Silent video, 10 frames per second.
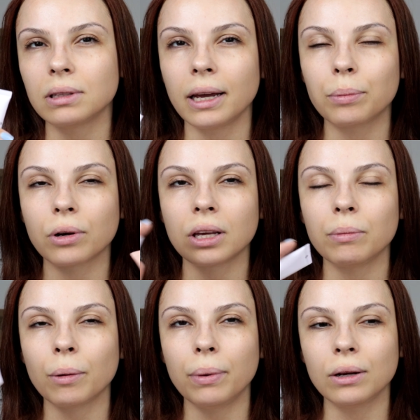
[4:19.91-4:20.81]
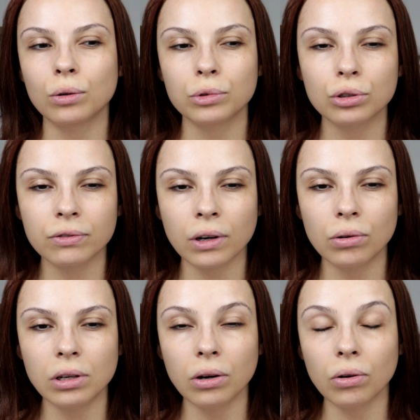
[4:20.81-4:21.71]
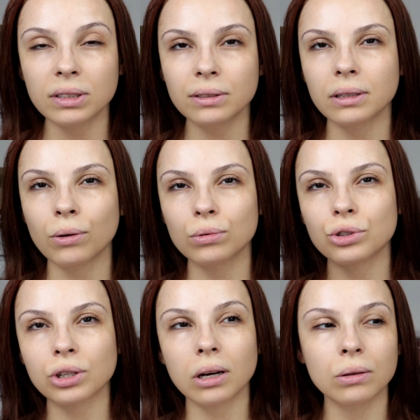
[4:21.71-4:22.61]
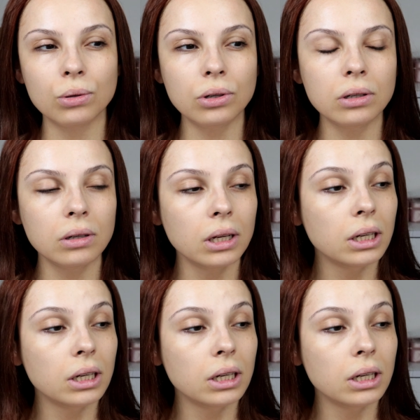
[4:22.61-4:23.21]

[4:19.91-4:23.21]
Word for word: na época que minha pele começou a ficar oleosa na onda de calor.